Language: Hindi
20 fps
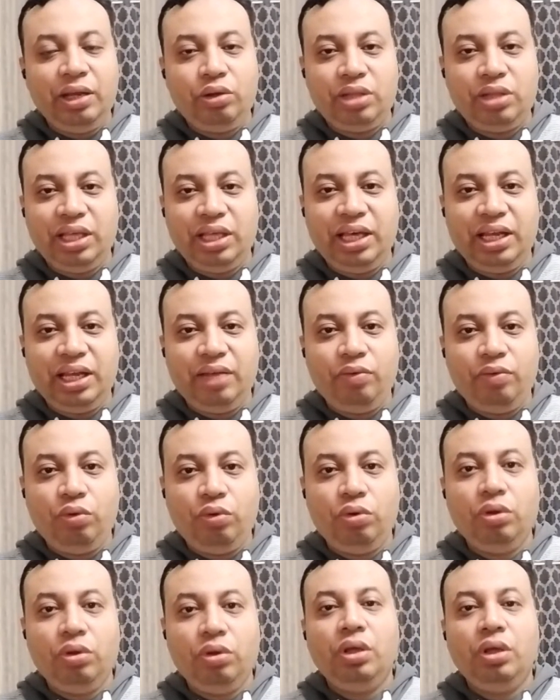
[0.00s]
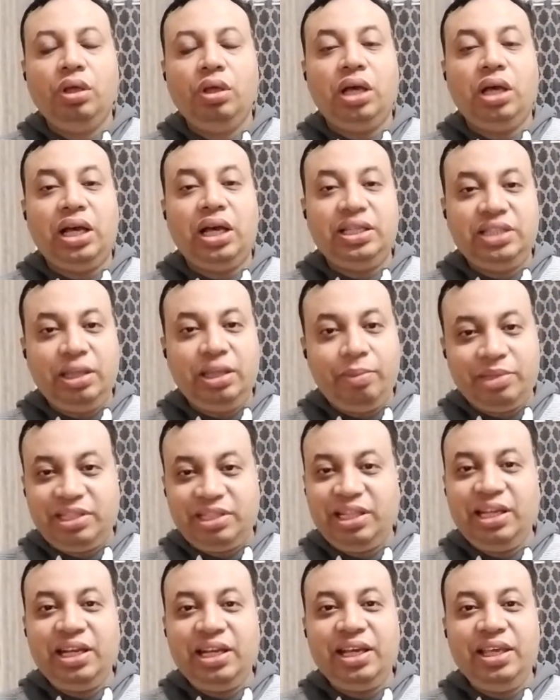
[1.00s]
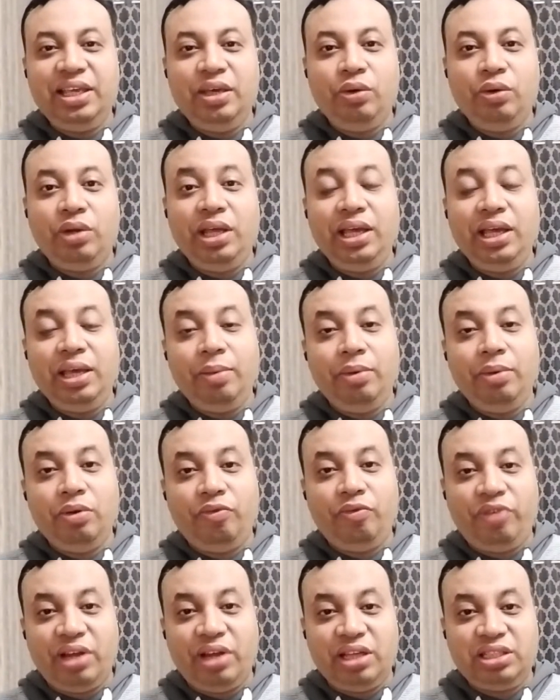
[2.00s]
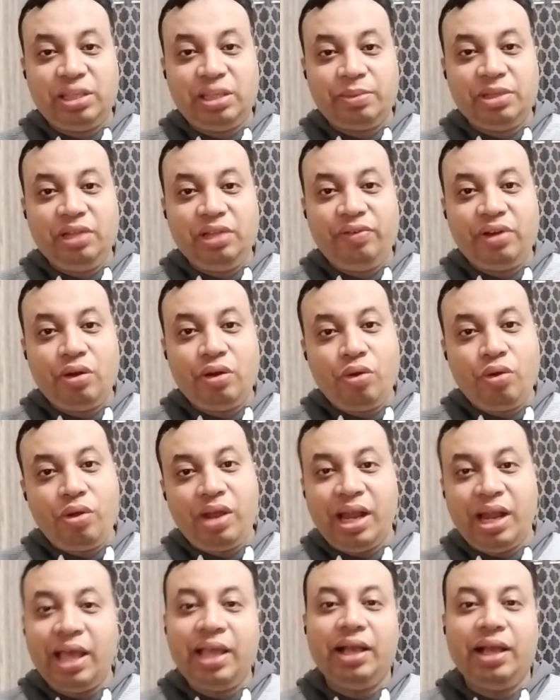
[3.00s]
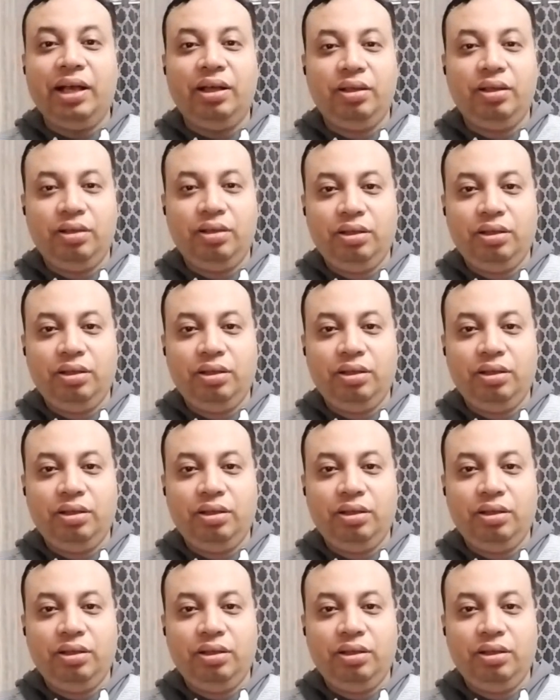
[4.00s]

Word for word: को तैयार है वो असल मसला इनका ये हो रहा है कि साजुदा फरहान को खिलाएगा